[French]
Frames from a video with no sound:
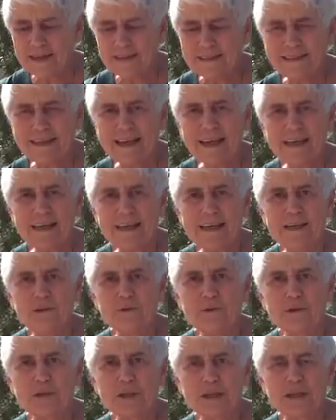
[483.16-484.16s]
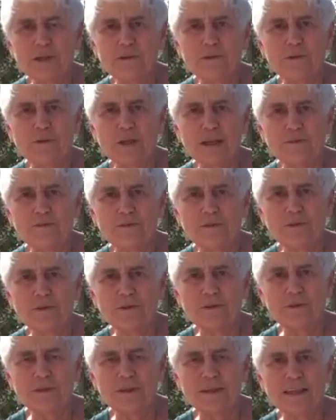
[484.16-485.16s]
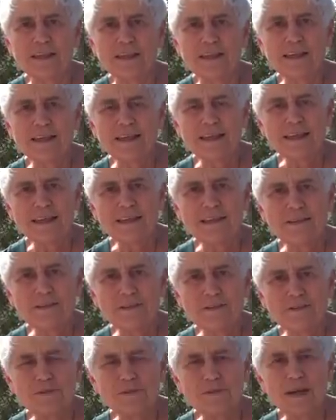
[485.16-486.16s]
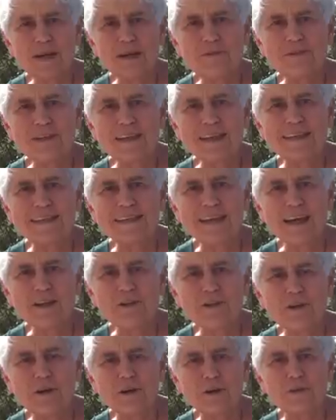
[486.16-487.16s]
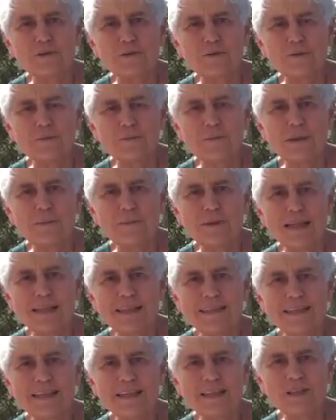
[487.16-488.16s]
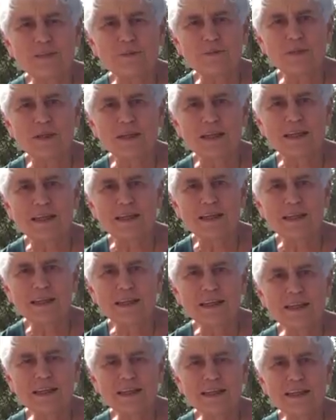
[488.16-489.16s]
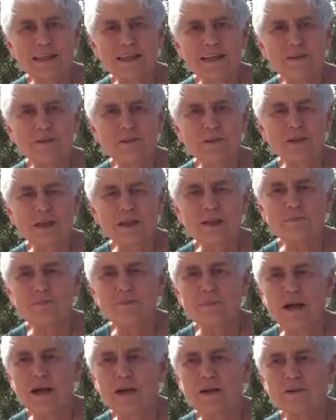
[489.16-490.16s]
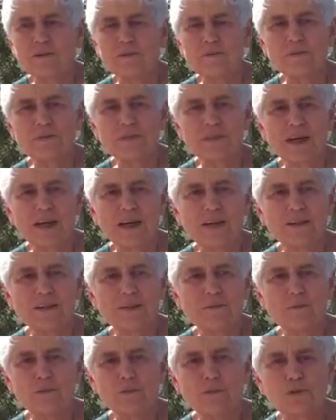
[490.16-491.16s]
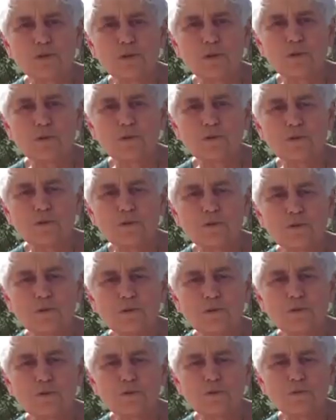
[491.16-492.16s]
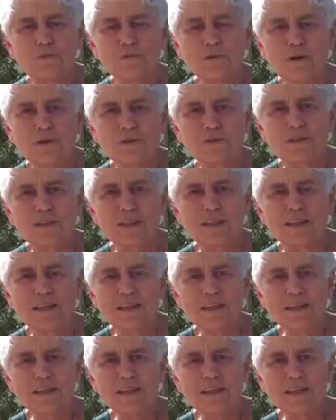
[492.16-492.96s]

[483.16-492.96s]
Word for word: et tel est le cri de l'aveugle né. Euh, cela vient d'ailleurs de lui-même, il est inspiré, et il ne crie pas comme ça d'émotion ou de souffrance,